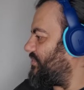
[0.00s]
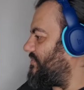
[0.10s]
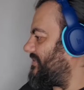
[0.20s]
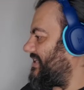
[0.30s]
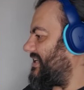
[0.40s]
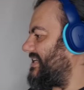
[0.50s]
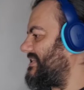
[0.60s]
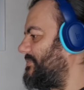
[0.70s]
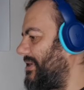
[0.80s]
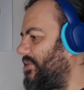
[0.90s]
93
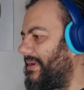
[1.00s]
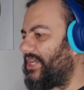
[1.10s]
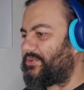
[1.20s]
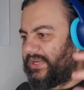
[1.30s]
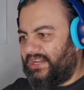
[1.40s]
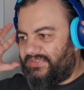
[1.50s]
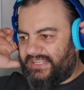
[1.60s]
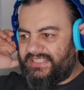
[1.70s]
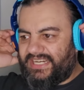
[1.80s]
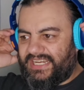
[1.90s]
dB é o máximo que ele
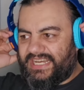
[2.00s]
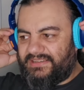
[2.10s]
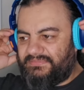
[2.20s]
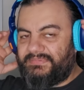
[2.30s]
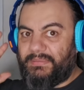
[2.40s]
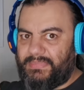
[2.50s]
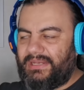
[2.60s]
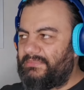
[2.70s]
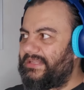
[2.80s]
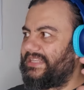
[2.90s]
vai entregar, tá
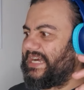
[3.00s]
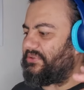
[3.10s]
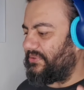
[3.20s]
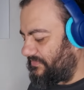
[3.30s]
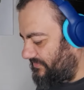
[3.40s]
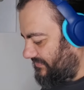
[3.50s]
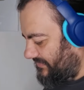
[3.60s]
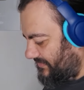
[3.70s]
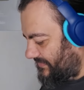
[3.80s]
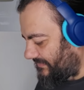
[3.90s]
bem limitado.
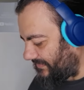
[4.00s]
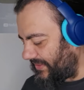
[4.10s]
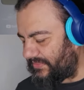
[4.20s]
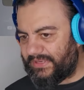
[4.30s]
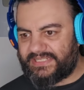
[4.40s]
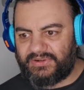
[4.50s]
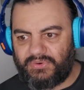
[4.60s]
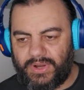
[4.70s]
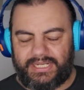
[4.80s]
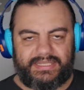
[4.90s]
Mas a
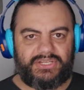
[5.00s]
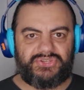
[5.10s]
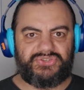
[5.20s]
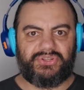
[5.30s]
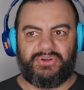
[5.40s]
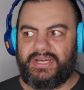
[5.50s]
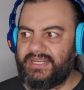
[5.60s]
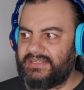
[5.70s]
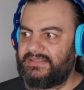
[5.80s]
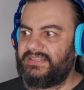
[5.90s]
qualidade
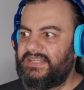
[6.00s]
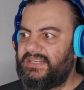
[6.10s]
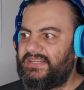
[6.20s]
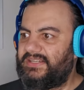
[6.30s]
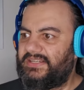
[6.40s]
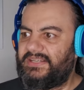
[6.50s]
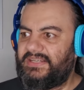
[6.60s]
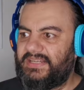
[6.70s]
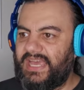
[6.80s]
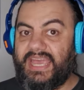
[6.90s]
sonora
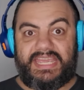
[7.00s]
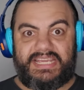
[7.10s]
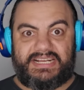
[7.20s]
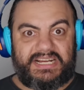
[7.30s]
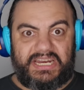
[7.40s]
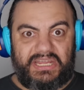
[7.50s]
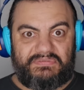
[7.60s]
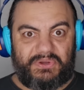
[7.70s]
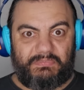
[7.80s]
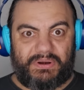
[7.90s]
é
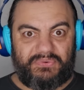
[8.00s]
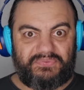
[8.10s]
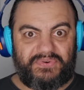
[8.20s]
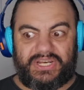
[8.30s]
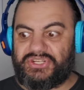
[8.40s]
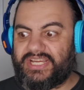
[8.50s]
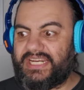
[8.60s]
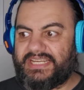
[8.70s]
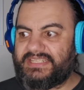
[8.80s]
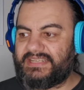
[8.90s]
incrível para um fone de
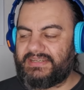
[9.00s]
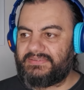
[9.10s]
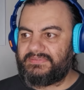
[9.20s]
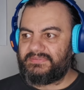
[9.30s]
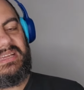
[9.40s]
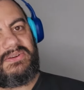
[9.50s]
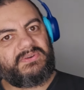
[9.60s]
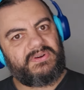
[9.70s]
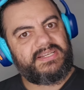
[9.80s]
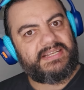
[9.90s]
criança. Que
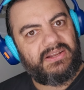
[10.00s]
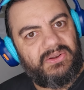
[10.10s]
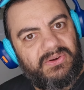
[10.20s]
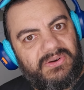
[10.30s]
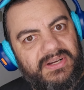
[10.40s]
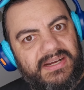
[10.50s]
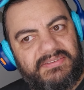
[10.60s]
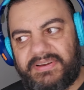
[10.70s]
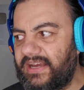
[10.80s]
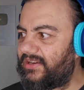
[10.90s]
coisa
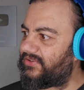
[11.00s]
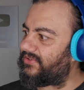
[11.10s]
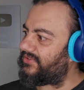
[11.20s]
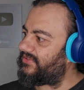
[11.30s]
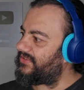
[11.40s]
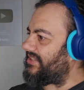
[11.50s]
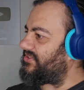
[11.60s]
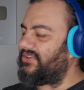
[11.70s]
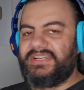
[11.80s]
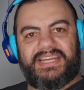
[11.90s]
louca, velho.
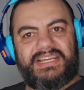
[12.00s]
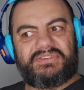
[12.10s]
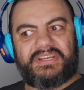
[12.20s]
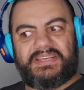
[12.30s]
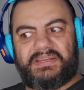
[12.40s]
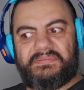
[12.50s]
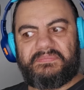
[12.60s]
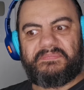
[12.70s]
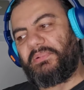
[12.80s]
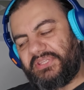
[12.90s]
Adorei isso aqui.
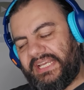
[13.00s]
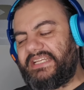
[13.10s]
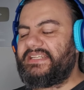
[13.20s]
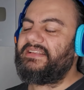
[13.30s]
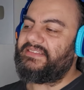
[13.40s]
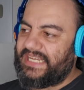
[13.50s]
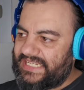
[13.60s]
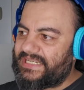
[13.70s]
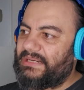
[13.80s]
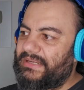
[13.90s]
A potência tem
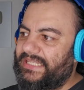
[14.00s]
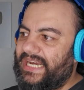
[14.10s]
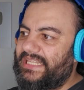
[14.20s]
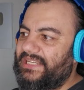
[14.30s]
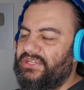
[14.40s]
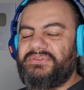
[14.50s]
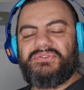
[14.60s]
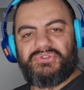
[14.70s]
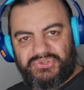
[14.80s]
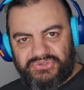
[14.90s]
que ser limitada
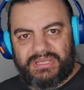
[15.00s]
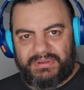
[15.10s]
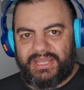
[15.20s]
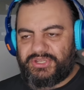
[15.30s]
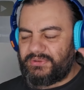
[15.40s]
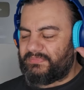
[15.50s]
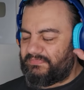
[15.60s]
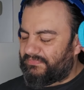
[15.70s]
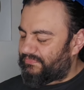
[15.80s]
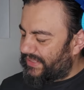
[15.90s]
justamente
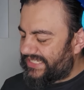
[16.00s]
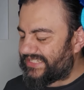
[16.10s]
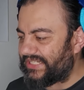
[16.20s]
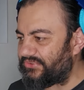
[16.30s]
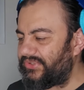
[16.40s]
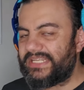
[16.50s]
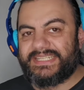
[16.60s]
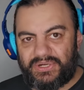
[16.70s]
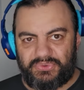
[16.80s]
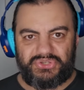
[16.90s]
pensando na
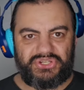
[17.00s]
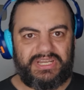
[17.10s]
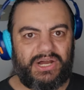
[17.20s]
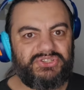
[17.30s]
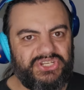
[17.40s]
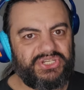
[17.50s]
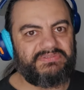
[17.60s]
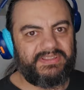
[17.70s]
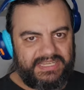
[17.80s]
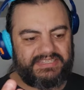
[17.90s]
saúde
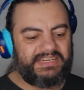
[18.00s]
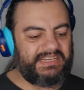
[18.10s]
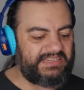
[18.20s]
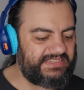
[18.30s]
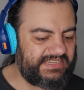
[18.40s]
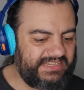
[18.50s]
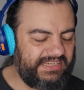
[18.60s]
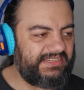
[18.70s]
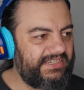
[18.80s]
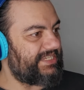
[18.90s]
auditiva das crianças,
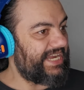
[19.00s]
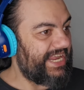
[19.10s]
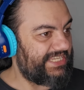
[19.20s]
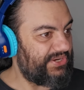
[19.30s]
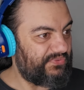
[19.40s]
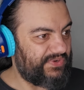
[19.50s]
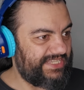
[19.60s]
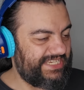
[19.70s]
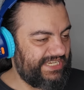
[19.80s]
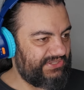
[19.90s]
né? Mas, cara, se não
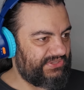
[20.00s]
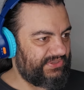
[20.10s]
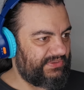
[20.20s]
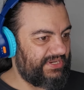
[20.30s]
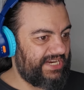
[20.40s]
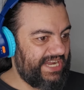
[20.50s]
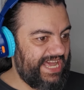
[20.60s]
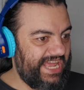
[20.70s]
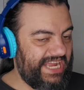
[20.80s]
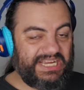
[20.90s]
fosse isso,
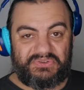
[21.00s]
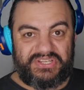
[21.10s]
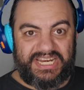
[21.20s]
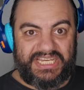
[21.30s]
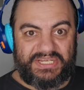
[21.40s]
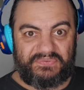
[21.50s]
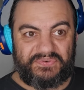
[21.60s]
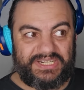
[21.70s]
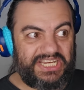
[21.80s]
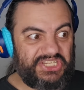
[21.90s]
caraca, eu usaria esse
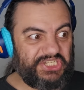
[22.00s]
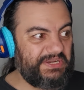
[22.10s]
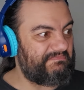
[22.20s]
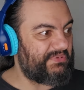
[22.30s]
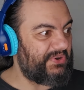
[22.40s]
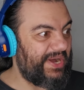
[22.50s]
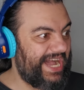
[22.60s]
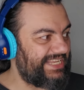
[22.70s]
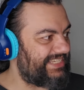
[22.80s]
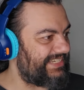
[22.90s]
fone de
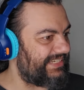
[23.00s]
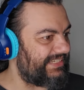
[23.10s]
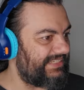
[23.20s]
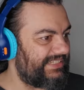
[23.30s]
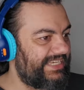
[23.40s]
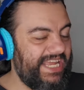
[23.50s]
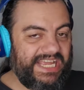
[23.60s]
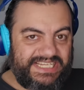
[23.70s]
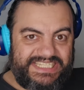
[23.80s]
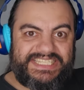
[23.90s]
boaça.
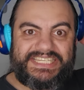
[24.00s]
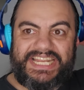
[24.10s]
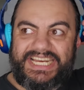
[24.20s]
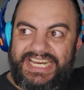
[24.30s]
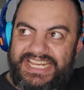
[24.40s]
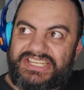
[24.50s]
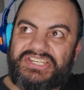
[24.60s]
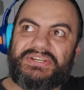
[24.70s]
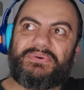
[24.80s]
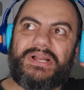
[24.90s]

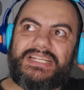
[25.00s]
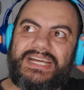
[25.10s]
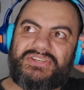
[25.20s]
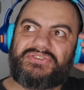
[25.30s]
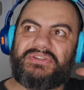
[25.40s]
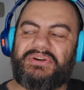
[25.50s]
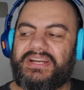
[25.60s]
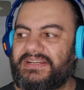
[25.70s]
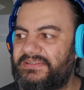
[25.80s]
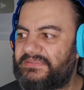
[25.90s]
Excelente qualidade
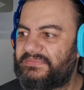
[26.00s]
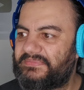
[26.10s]
sonora.